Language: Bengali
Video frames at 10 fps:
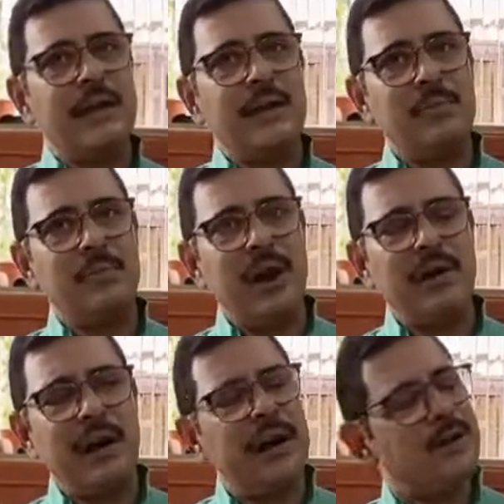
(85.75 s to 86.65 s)
একটার পর
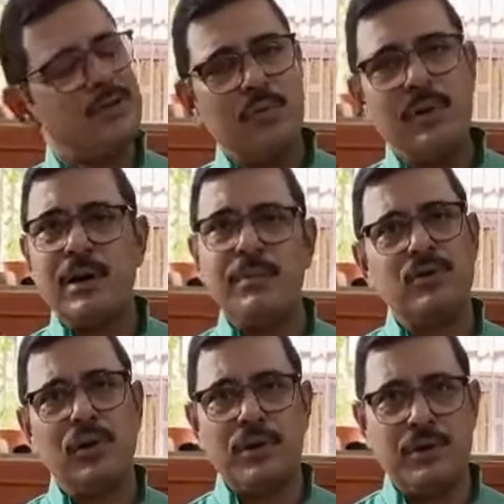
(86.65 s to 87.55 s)
একটা ইনস্ট্রুমেন্ট আমি
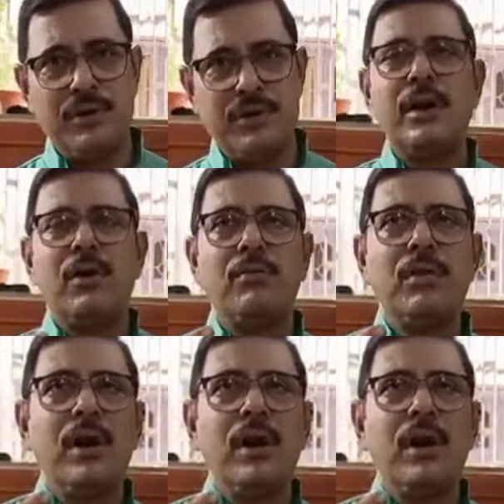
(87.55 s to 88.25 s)
তৈরি করছি এবং